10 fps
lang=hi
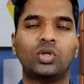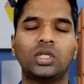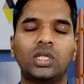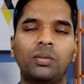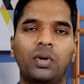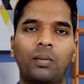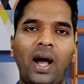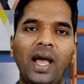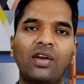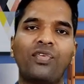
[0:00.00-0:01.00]
दोस्तों जब
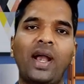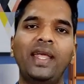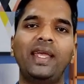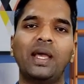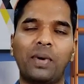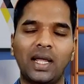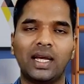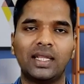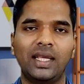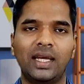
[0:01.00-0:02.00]
बायर फाइंडिंग के बात
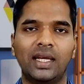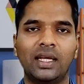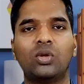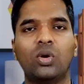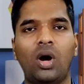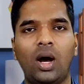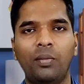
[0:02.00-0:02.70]
आती है तो